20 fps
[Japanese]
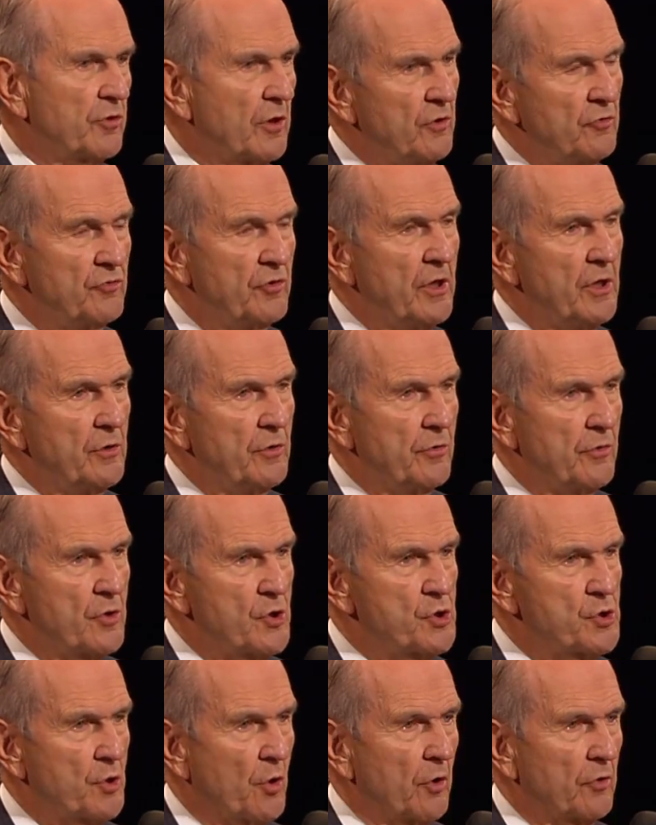残りの
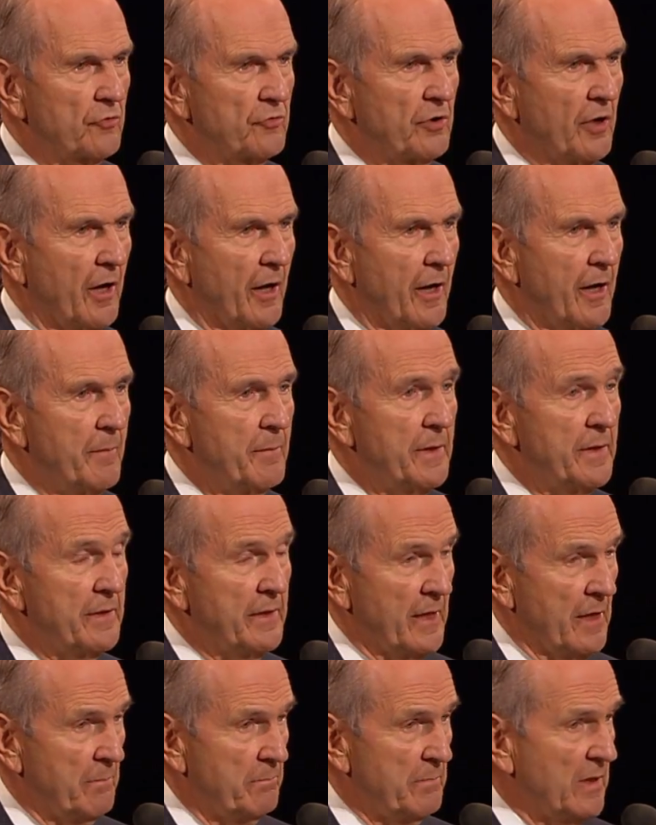2つの部族は
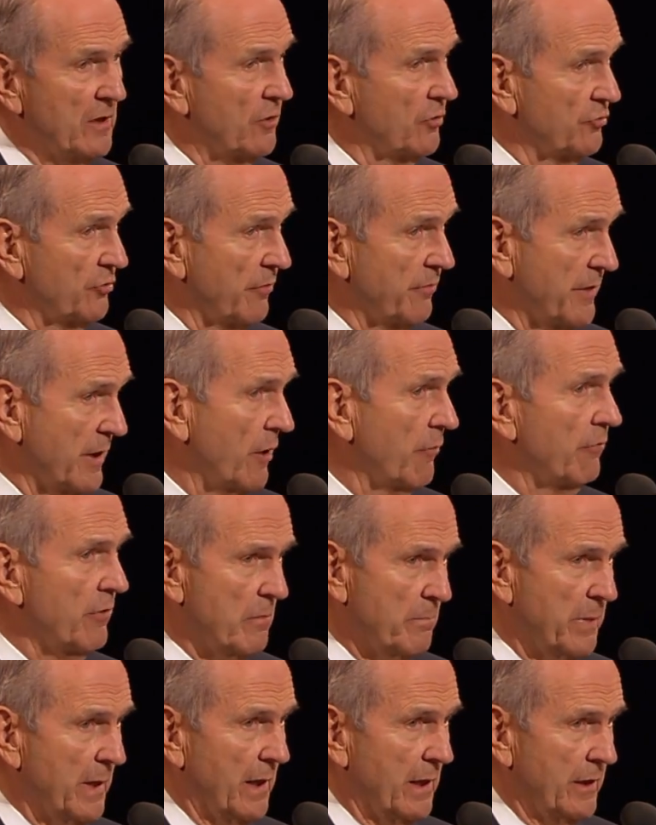短期間存続
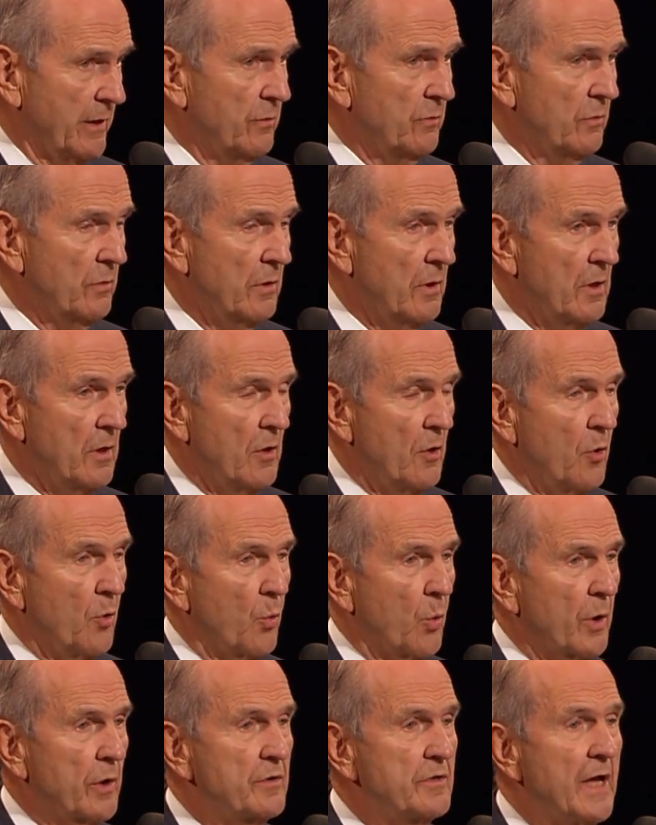し、その後背いた
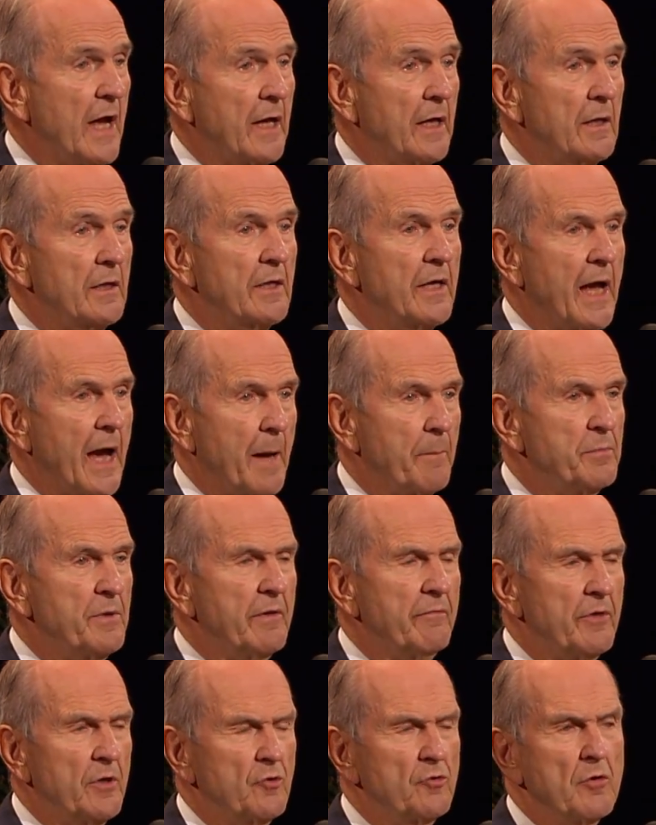ために
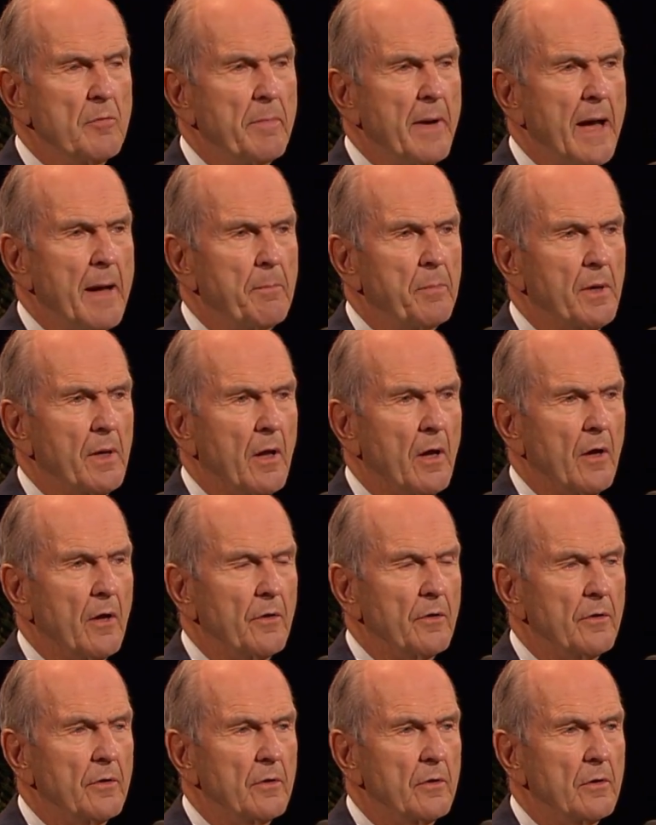バビロンに囚わ
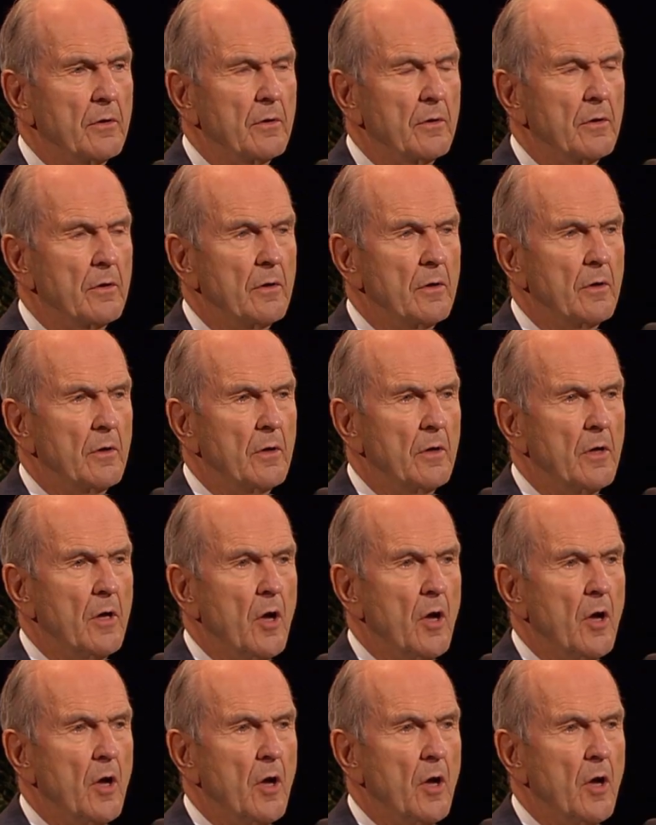れていきました。